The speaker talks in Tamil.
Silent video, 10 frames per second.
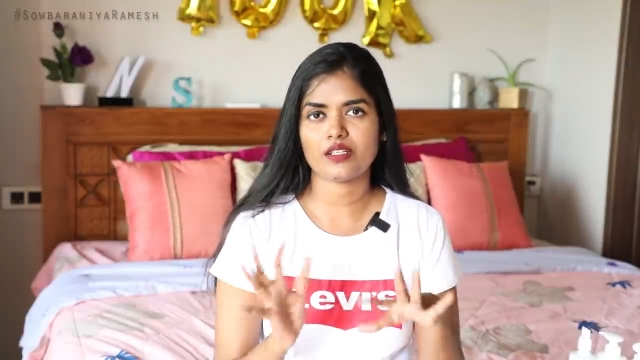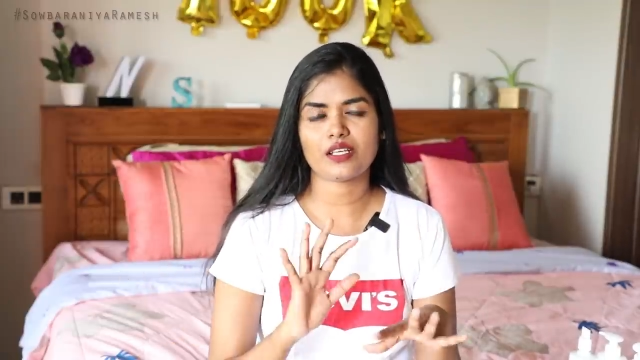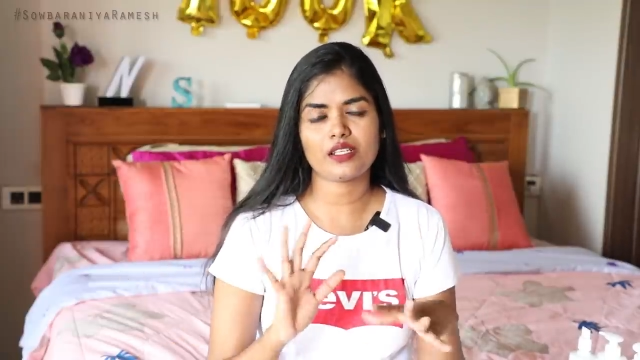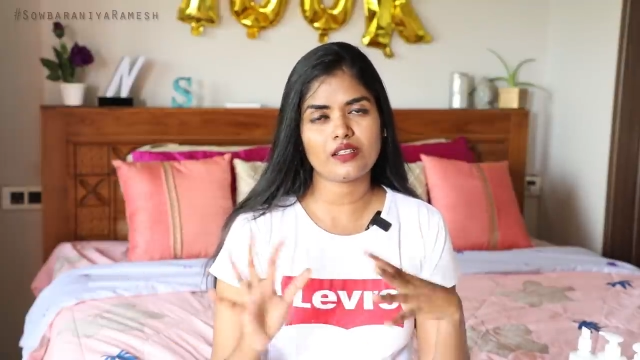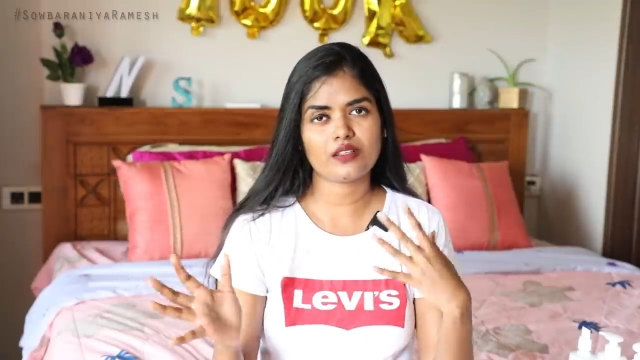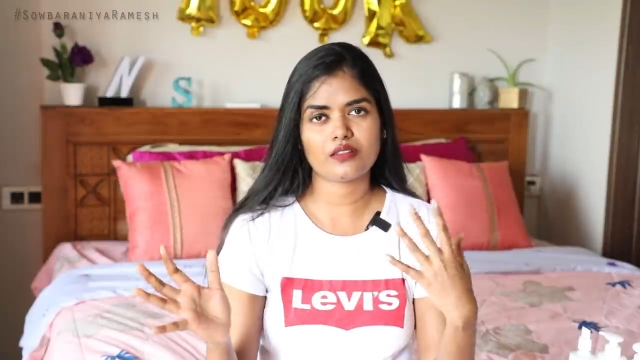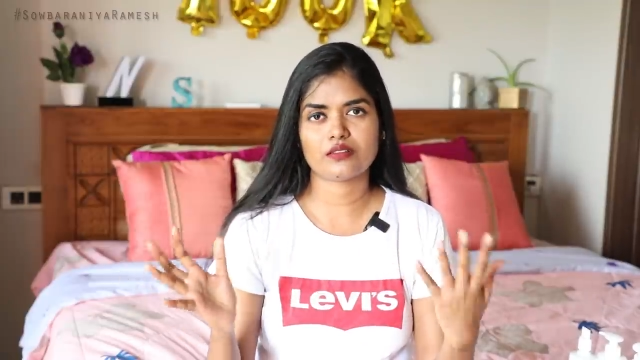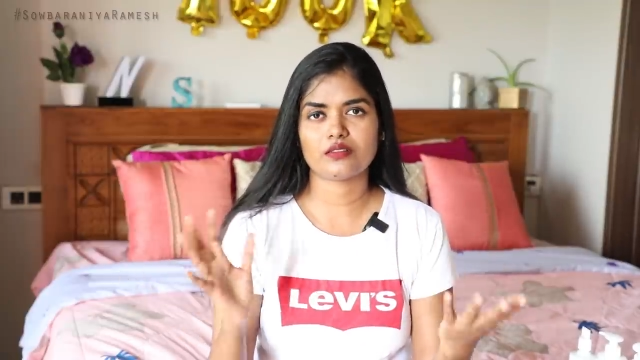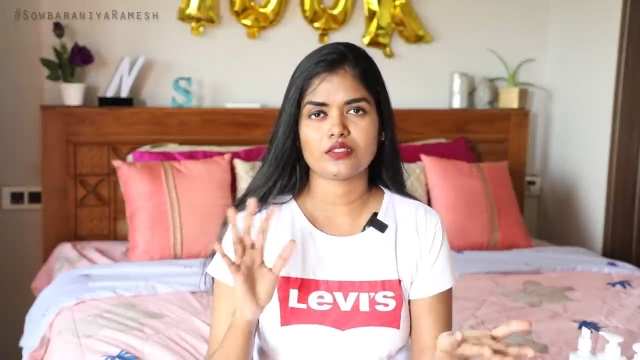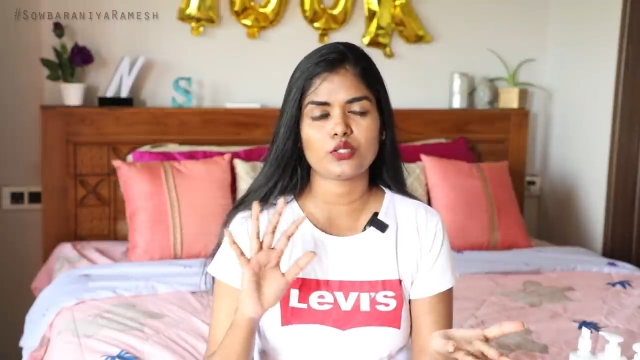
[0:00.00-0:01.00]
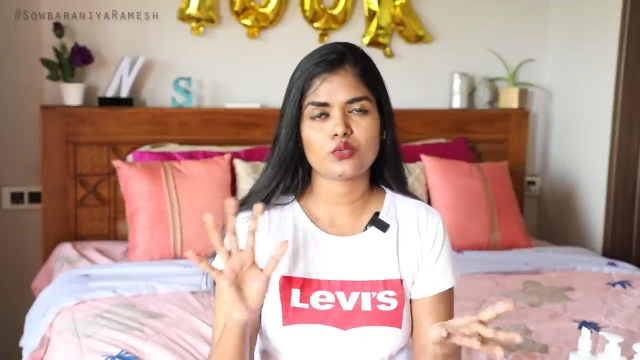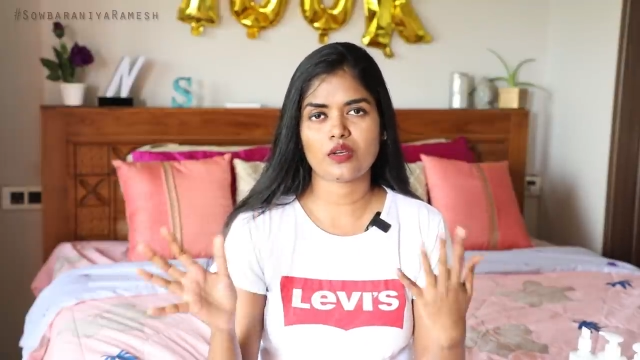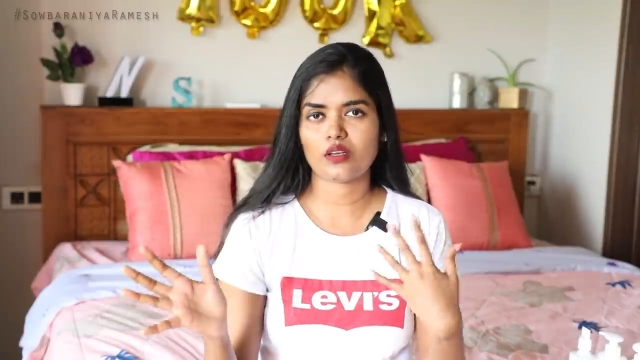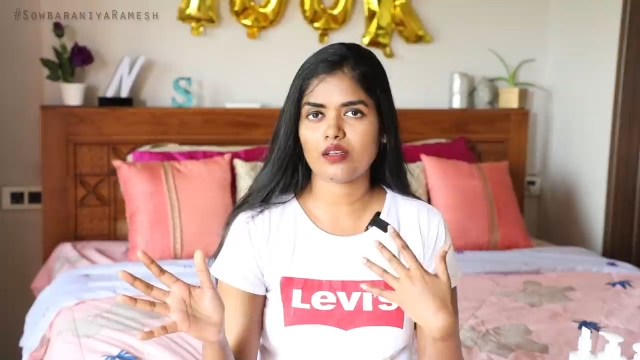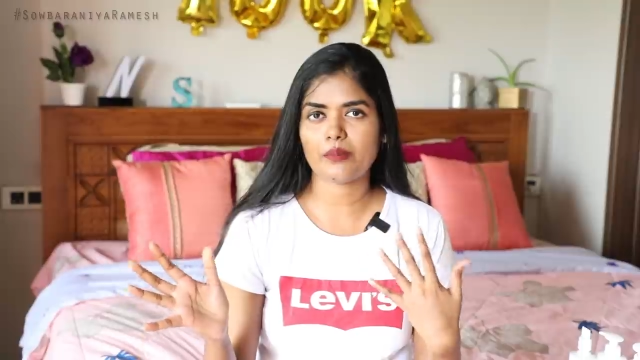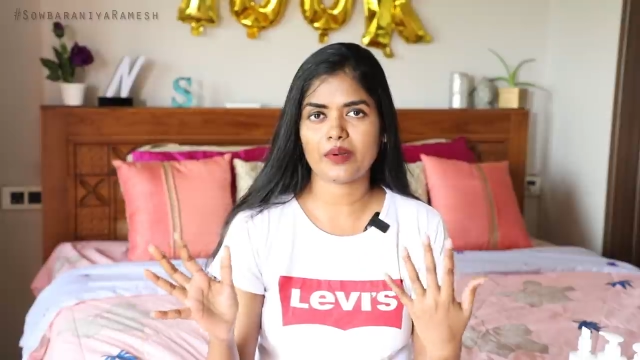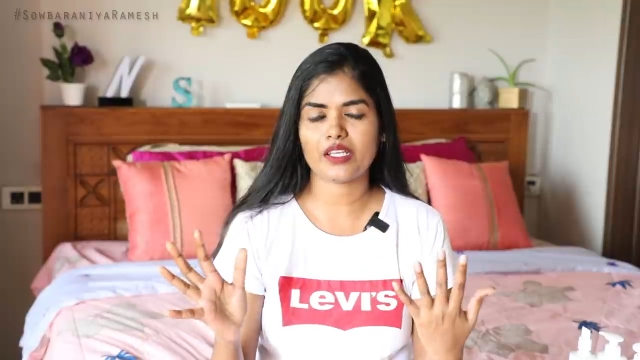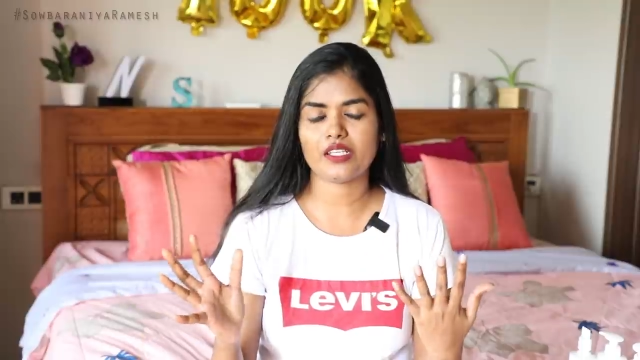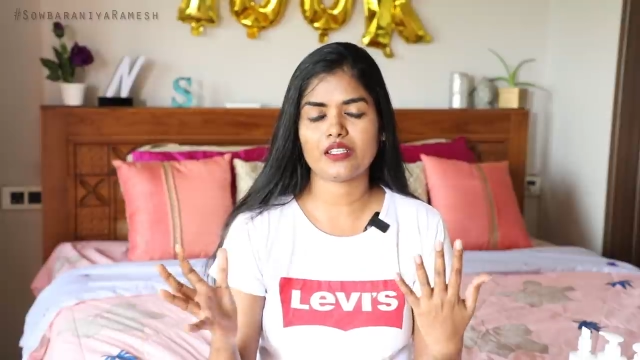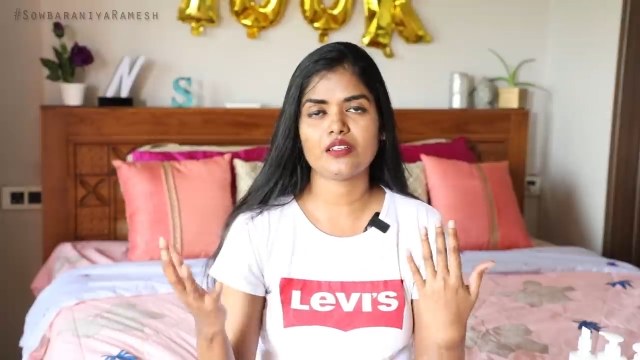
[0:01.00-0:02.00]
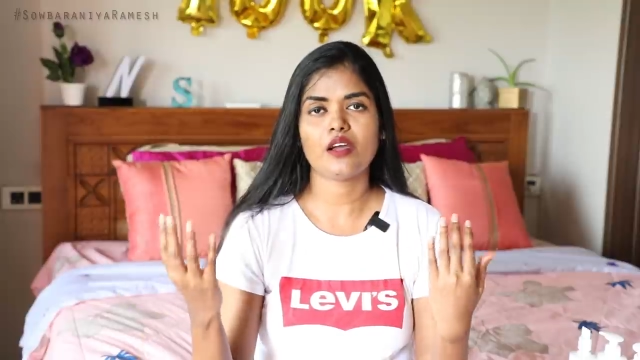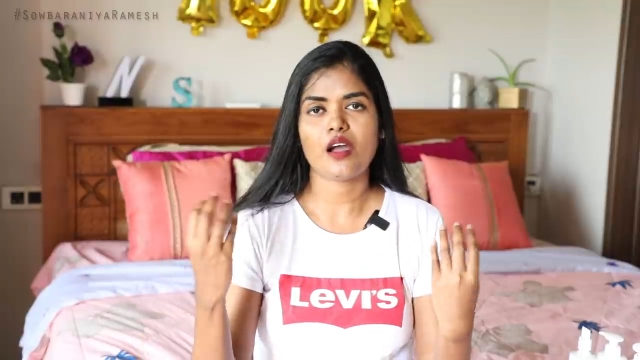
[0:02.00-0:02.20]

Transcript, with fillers: நிறைய ரிசர்ச் ஒர்க்லாம் பண்ணிவிட்டு